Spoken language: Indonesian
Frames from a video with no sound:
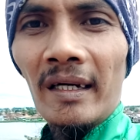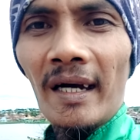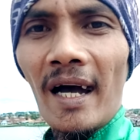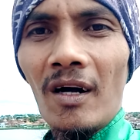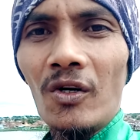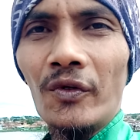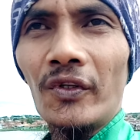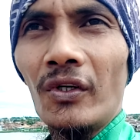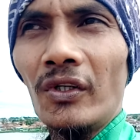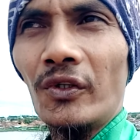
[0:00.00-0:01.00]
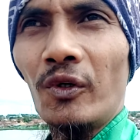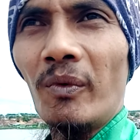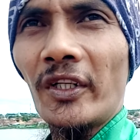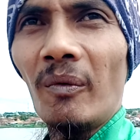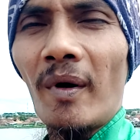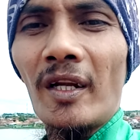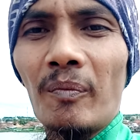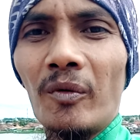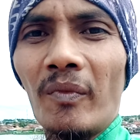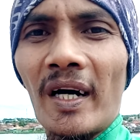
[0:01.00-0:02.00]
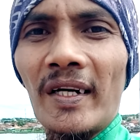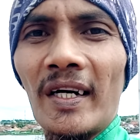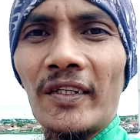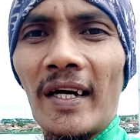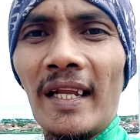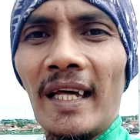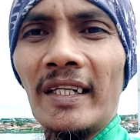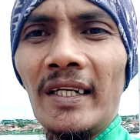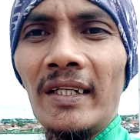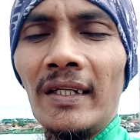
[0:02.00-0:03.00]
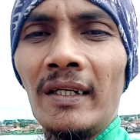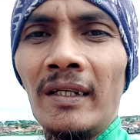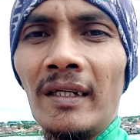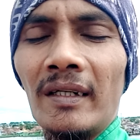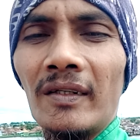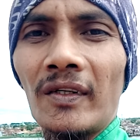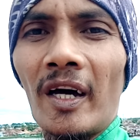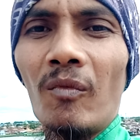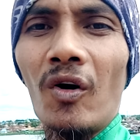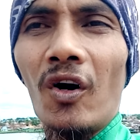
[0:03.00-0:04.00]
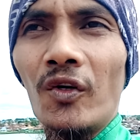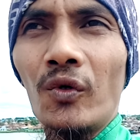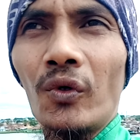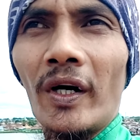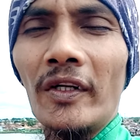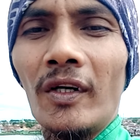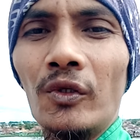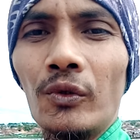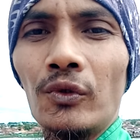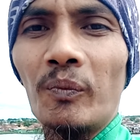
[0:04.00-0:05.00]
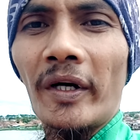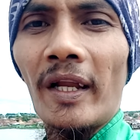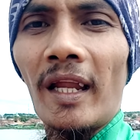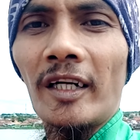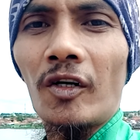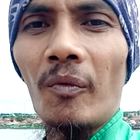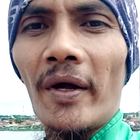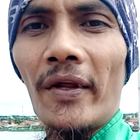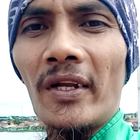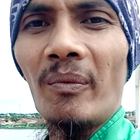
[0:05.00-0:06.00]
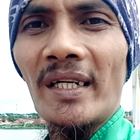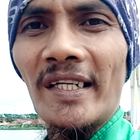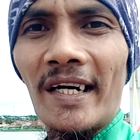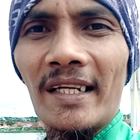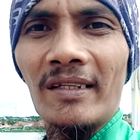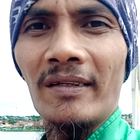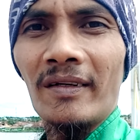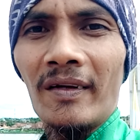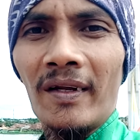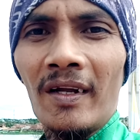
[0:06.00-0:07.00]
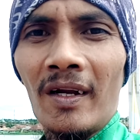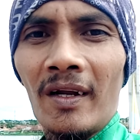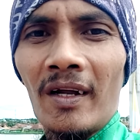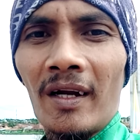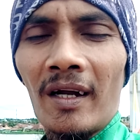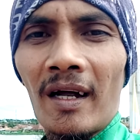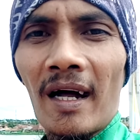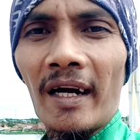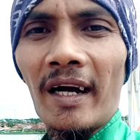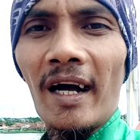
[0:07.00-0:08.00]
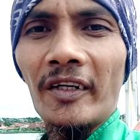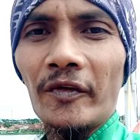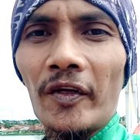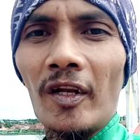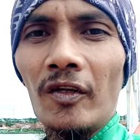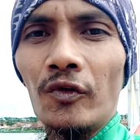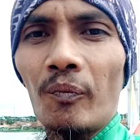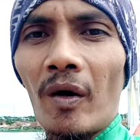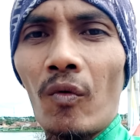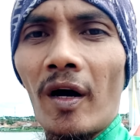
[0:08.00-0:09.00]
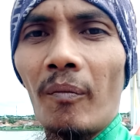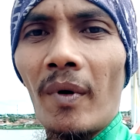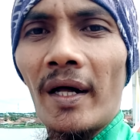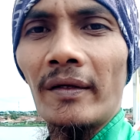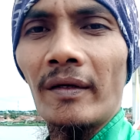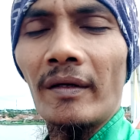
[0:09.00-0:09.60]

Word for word: Ya untuk youtuber dimanapun berada sekali lagi saya mohon dukungannya untuk subscribe, like, komen dan dibagikan agar channel YouTube Pak Wahman